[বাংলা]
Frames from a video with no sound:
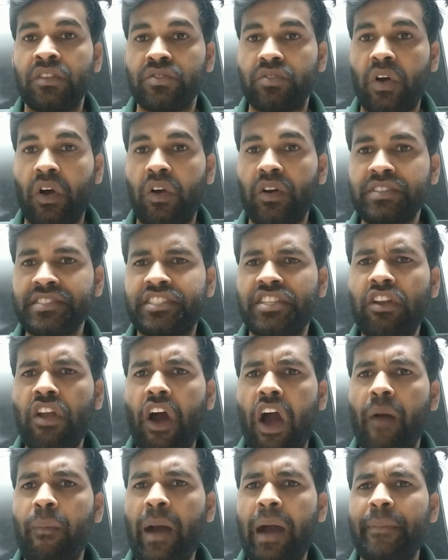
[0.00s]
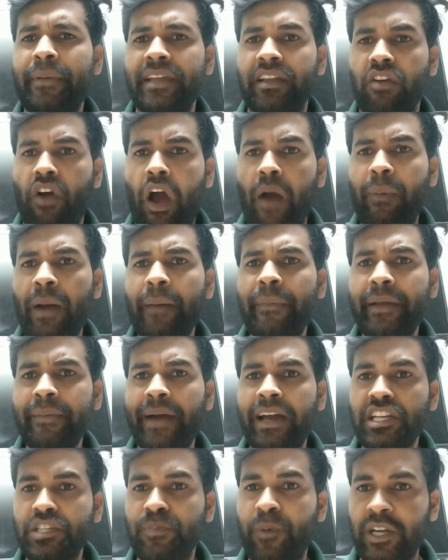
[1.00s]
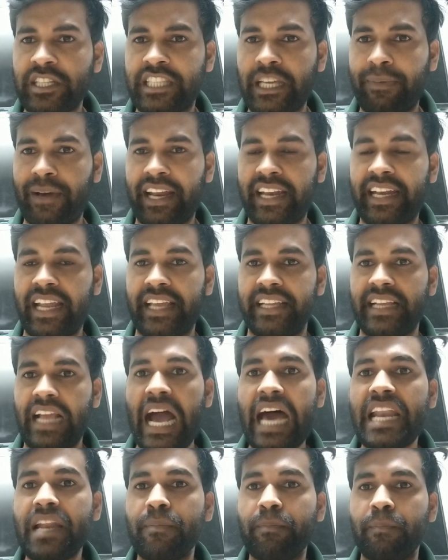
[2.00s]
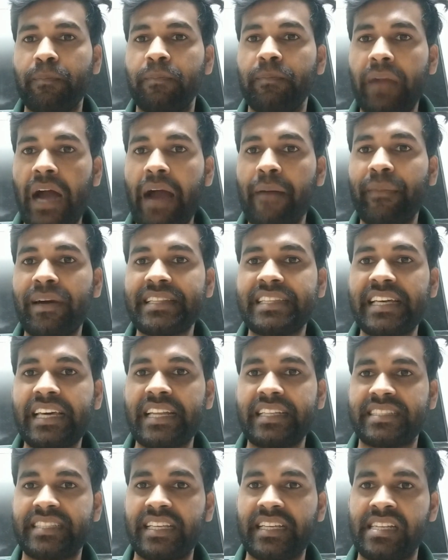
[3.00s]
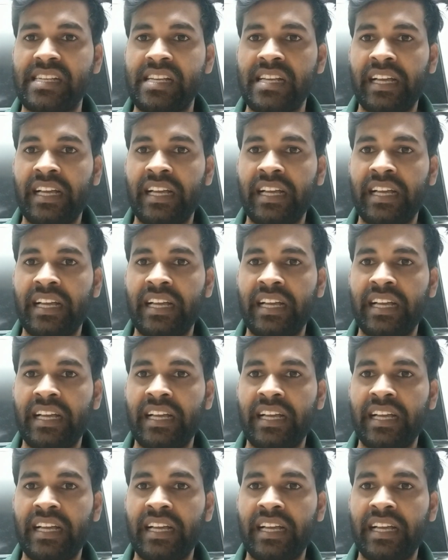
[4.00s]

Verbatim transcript: তখন ছিল অভাবে অভাবে মানুষ পড়তে পারে নাই আর আমাদের যে